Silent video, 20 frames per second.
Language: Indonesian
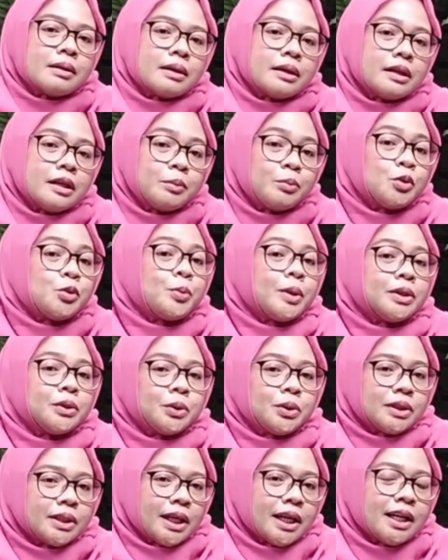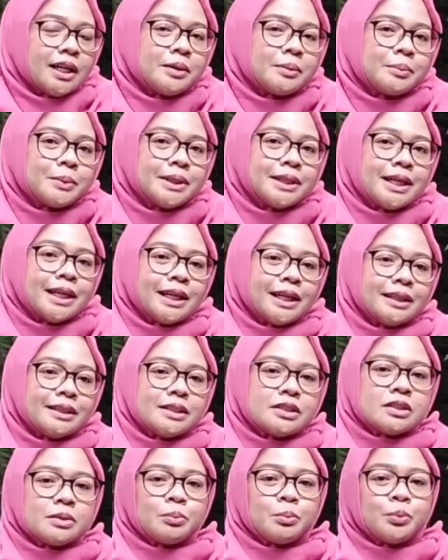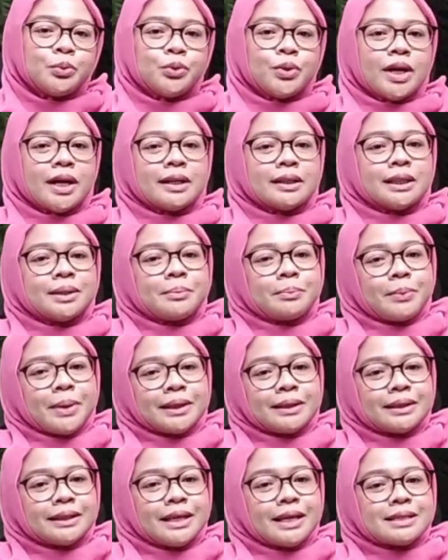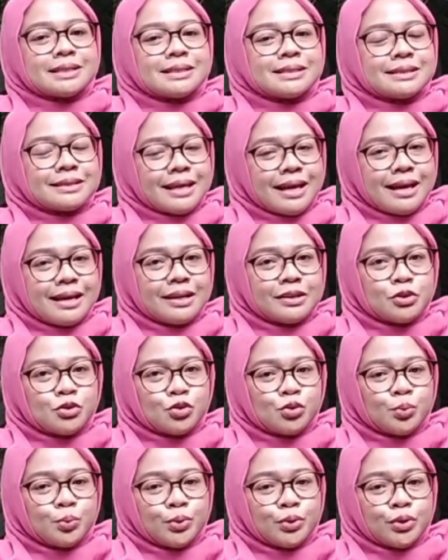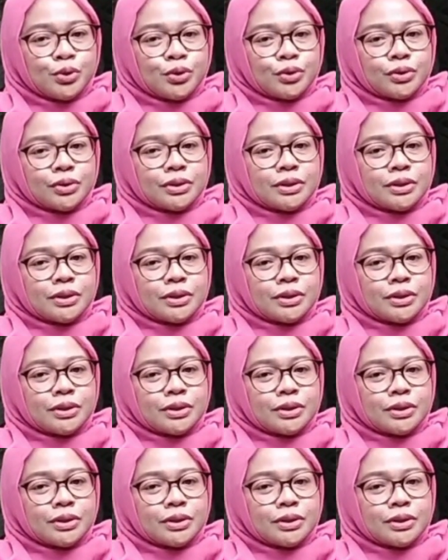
Ibnu Battuta mendarat di sebuah tempat yang sangat subur,